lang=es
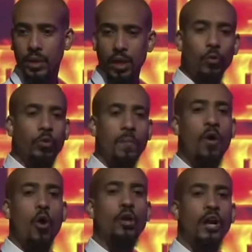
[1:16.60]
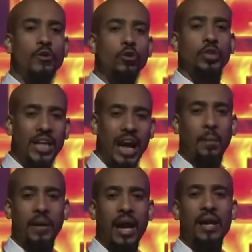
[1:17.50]
Y usted mejor que yo
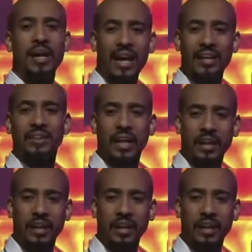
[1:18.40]
sabe que hay gigantes que